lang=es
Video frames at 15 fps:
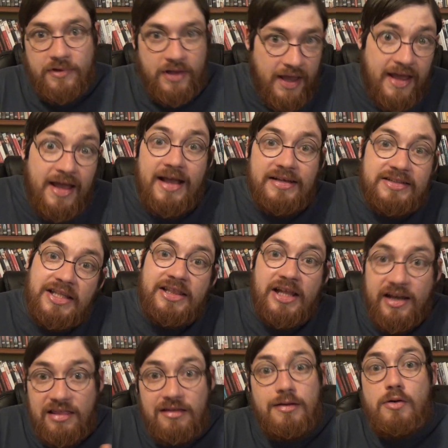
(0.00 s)
Eh, esta
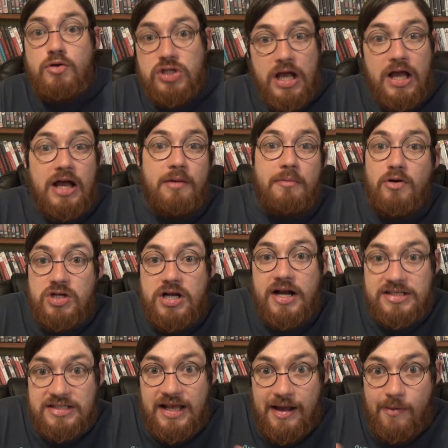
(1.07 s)
tarde vamos a, vamos a
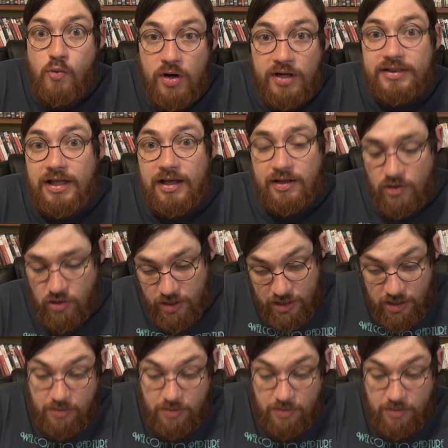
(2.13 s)
casa a la muerta, ¿no?